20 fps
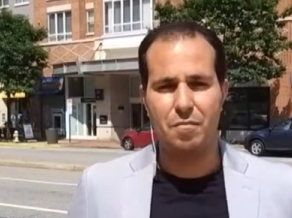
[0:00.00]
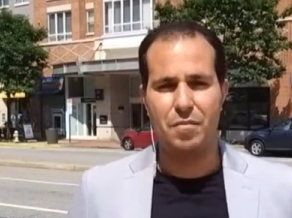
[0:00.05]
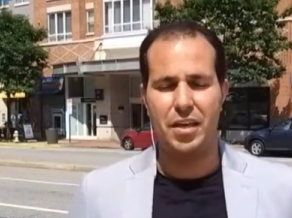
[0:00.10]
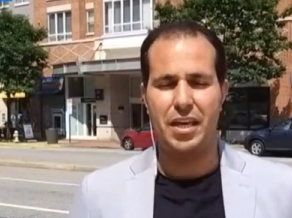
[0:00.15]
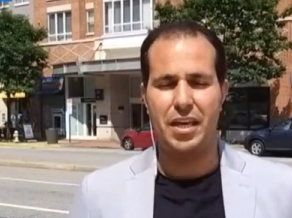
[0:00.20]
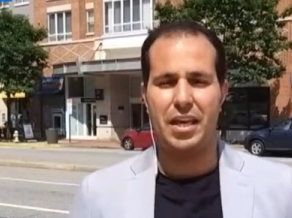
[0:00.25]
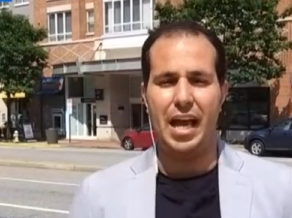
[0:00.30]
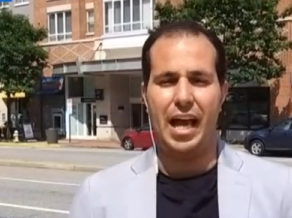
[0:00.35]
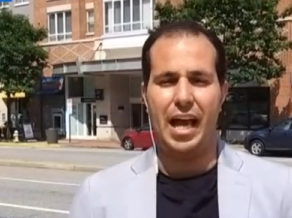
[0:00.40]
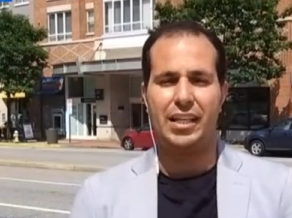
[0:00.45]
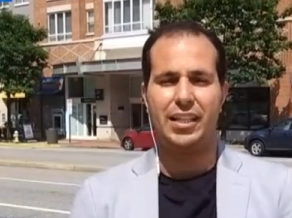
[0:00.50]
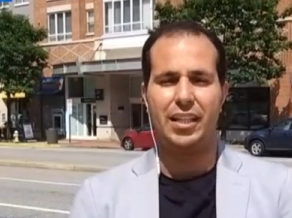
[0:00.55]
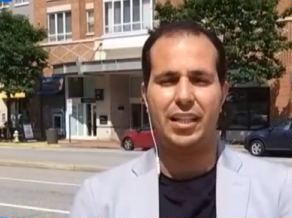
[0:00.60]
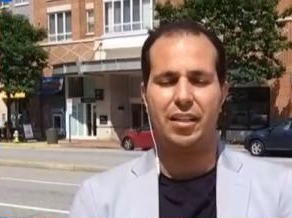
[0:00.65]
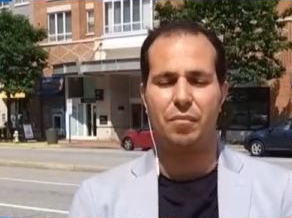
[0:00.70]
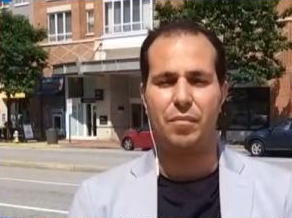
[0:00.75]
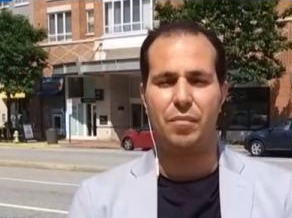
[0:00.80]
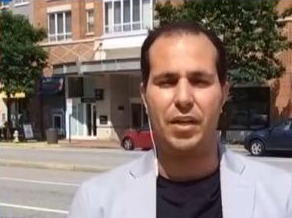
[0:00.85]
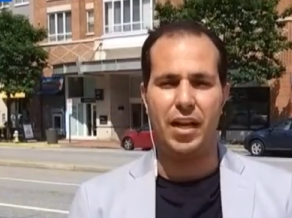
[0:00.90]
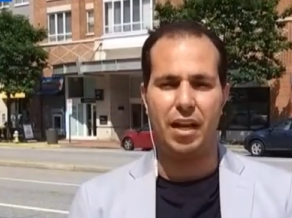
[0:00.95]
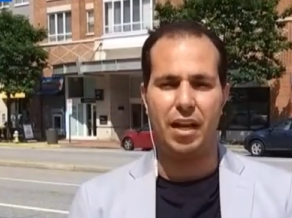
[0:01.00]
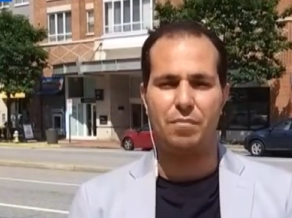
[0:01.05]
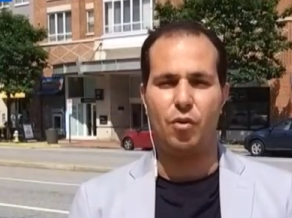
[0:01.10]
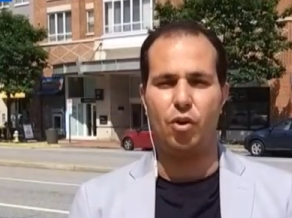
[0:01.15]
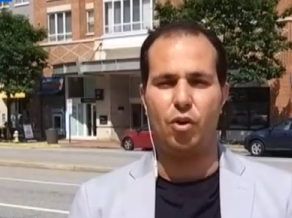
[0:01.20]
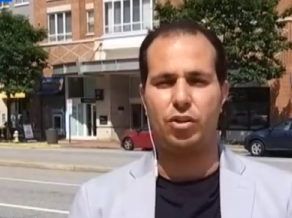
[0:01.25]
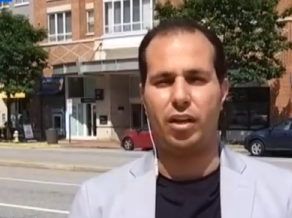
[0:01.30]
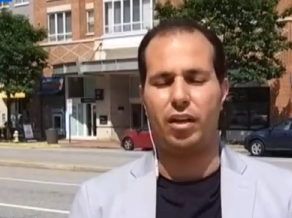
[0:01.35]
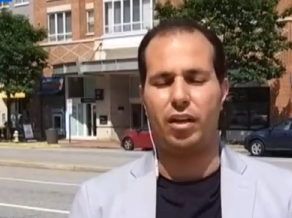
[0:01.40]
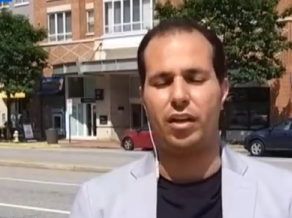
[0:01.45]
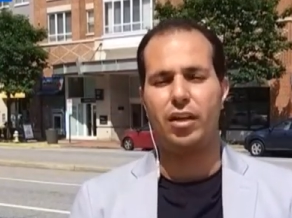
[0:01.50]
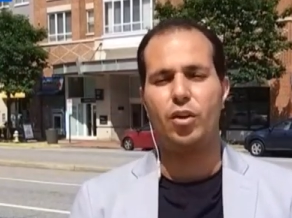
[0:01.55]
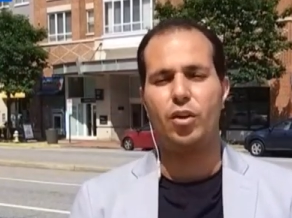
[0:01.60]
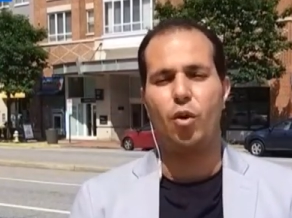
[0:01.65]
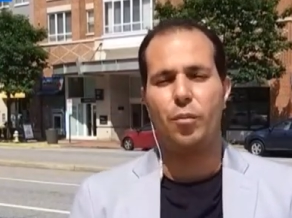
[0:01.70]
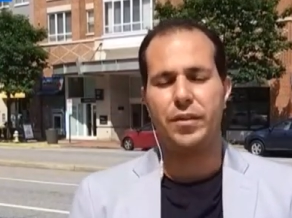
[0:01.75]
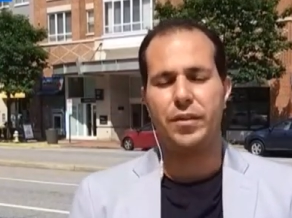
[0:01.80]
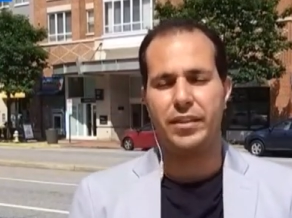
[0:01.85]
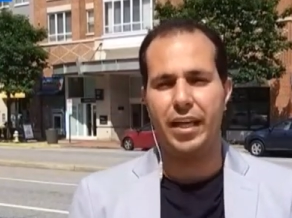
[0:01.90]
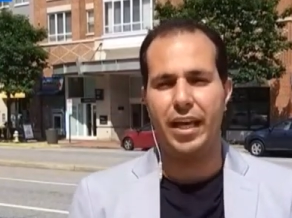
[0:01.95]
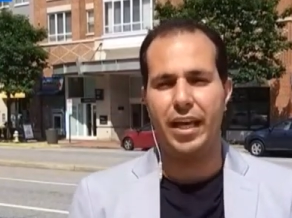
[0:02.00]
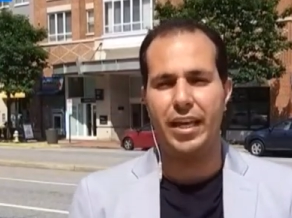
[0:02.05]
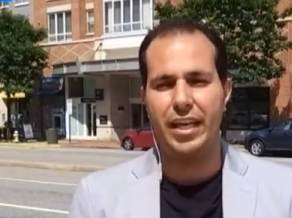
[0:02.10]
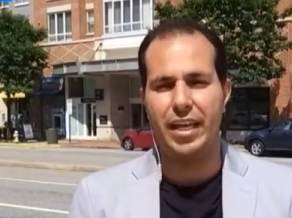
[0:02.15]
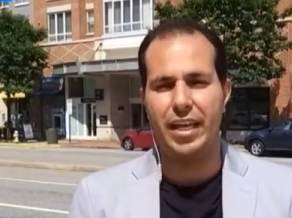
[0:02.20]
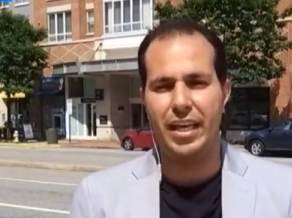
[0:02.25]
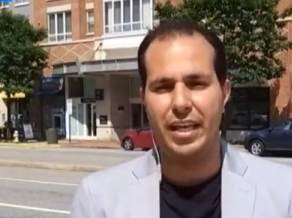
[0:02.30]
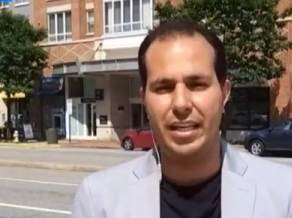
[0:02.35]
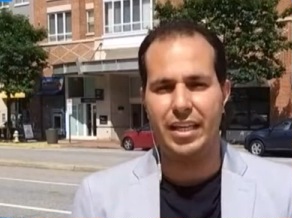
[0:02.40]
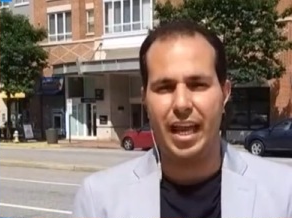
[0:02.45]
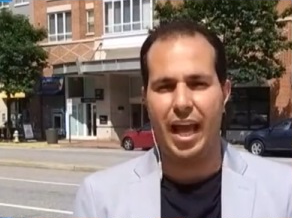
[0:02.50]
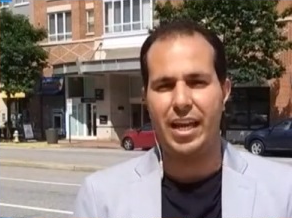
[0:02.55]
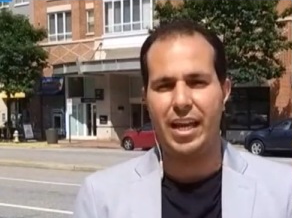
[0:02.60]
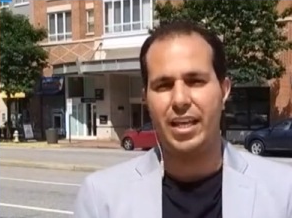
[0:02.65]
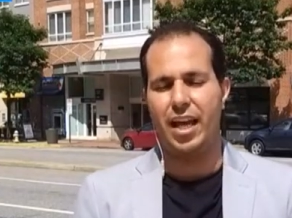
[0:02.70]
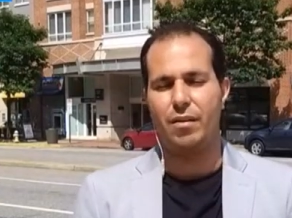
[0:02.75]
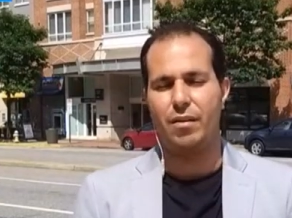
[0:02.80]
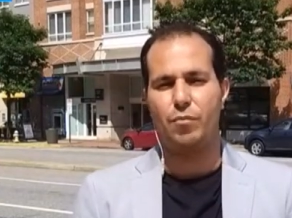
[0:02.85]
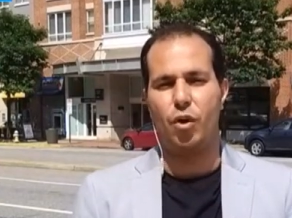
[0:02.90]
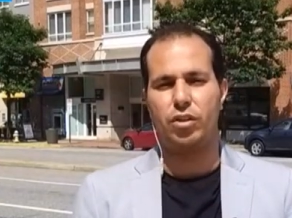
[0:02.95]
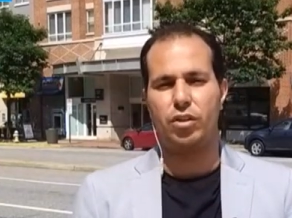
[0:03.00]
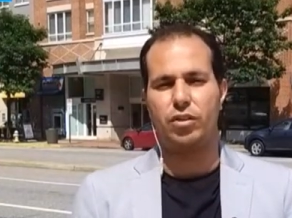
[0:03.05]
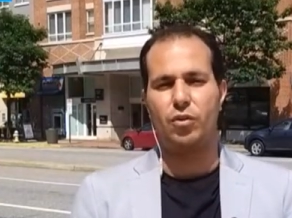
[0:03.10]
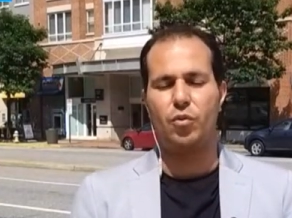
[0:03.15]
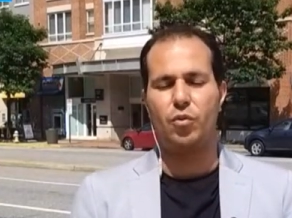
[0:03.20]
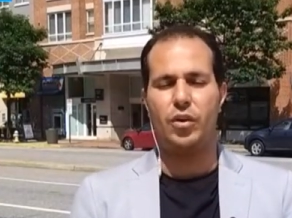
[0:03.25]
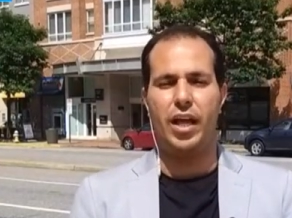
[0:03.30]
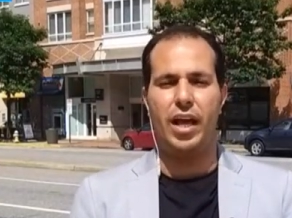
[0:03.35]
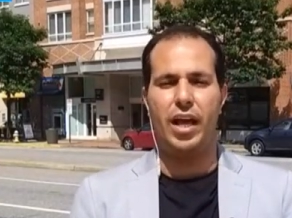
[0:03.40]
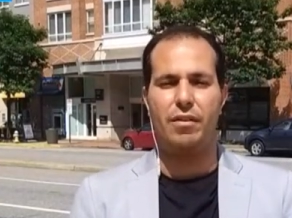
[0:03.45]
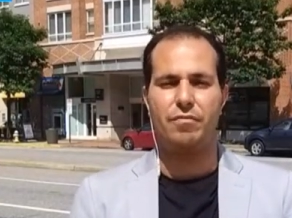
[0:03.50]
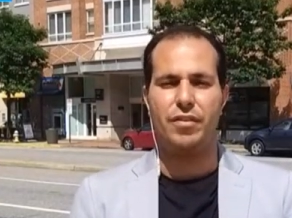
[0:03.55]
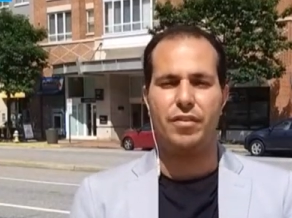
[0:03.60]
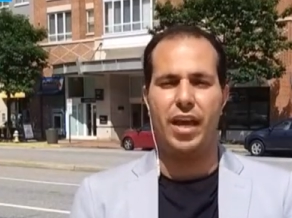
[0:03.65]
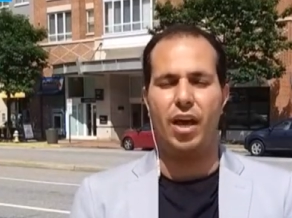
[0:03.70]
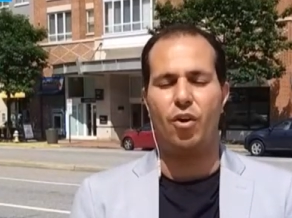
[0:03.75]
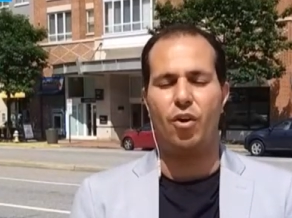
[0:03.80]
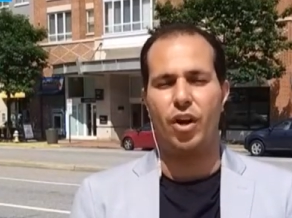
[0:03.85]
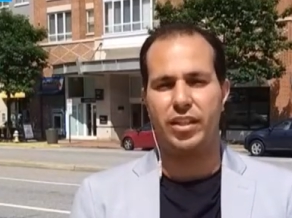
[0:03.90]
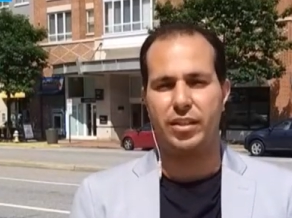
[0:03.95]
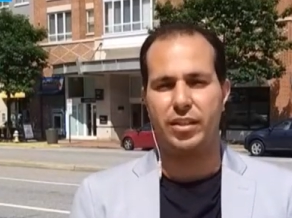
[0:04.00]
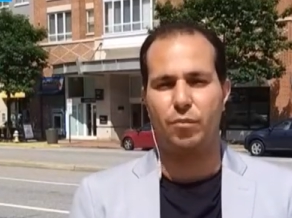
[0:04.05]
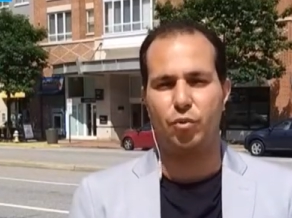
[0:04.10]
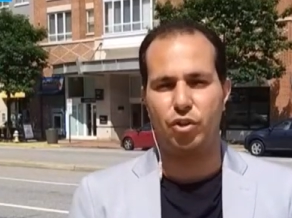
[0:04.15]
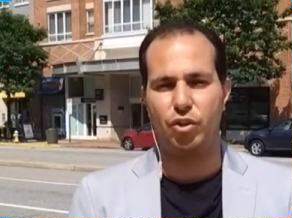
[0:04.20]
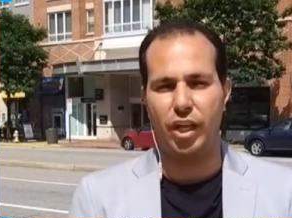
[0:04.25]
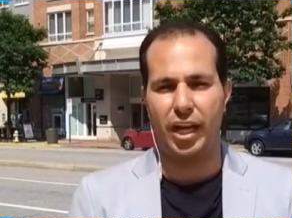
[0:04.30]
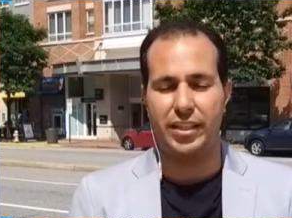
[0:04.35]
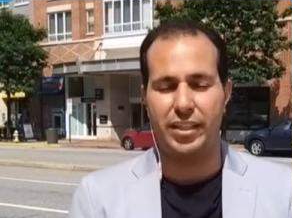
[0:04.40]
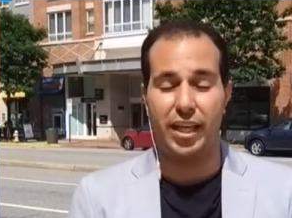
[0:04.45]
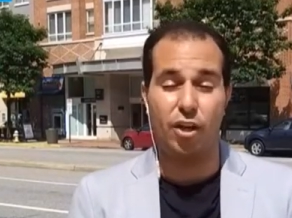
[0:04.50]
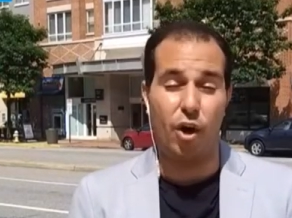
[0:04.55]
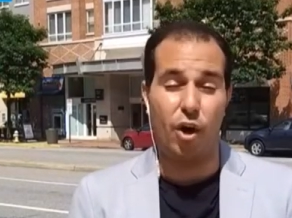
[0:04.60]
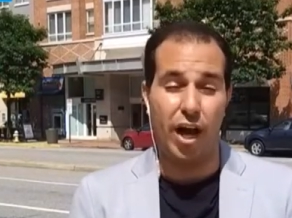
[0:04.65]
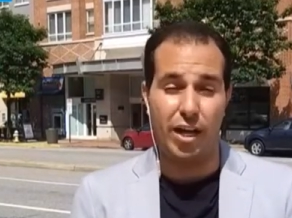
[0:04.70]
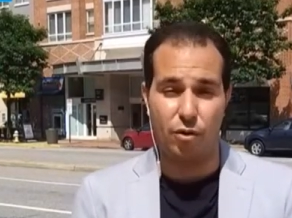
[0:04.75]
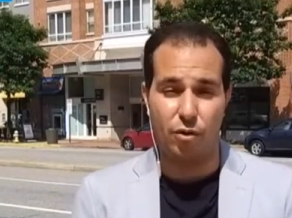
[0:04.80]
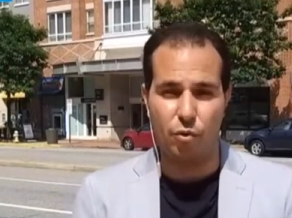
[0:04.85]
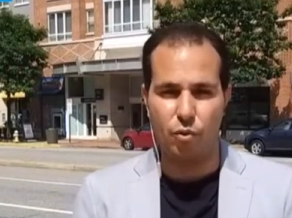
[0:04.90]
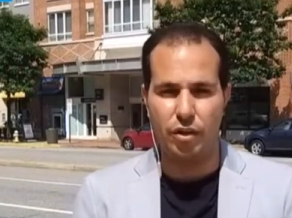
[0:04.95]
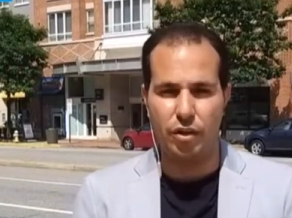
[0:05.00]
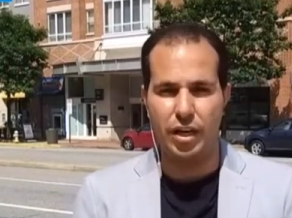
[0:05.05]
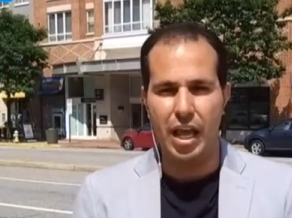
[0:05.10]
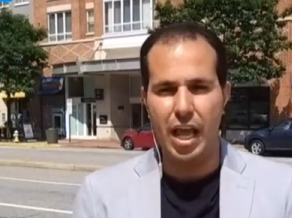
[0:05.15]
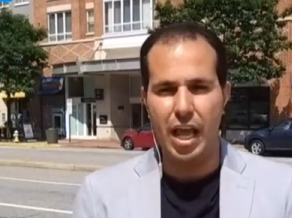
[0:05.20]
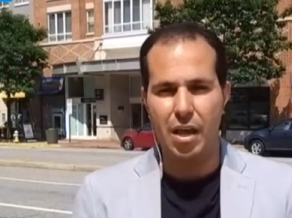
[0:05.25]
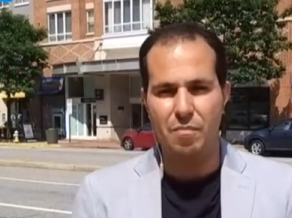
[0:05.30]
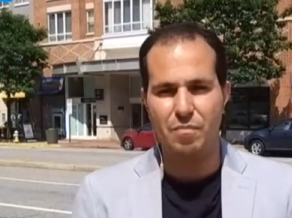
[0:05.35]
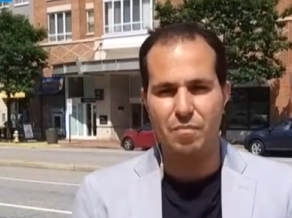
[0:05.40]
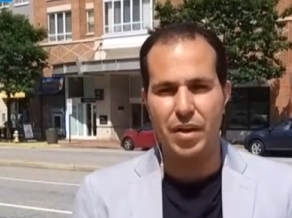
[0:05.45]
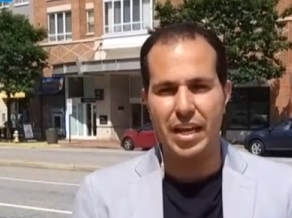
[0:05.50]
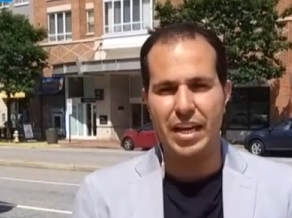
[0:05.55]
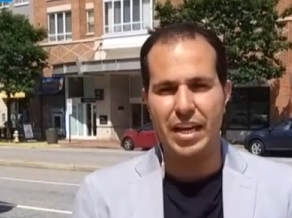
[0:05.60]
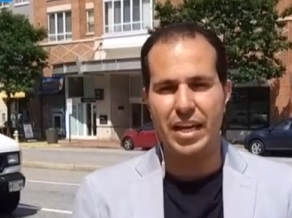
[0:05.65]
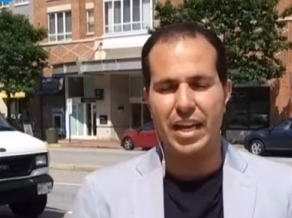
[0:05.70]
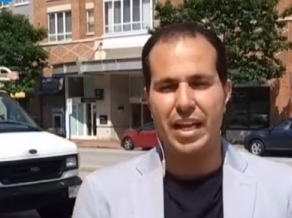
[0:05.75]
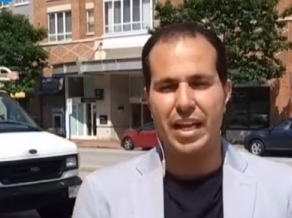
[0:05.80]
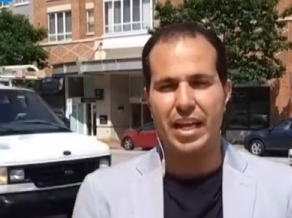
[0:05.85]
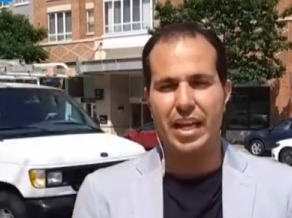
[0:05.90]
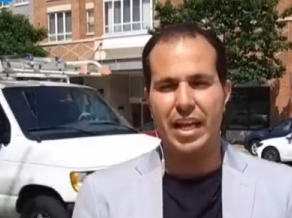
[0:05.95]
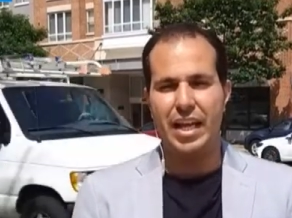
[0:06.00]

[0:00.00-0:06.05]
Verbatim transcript: به عدد من المخترقين وبالتالي يعني المواطنون في الولايات المتحده يعانون من